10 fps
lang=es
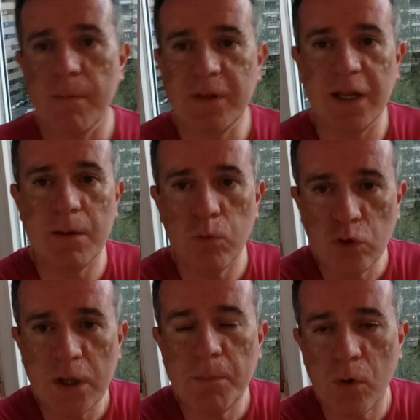
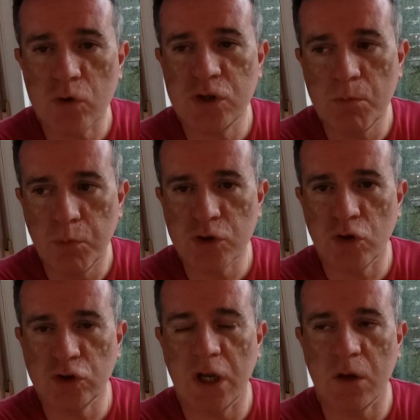tribute por los
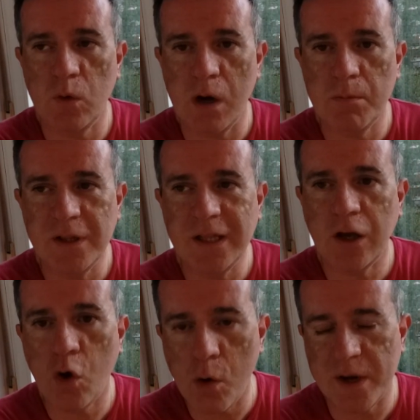impuestos que
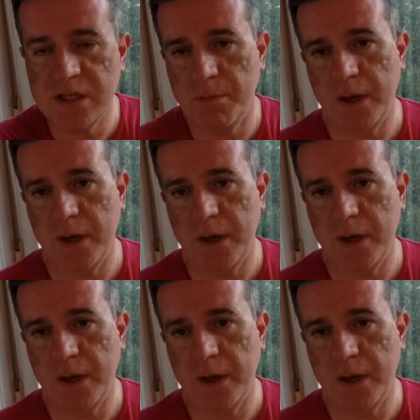regularmente cobra ese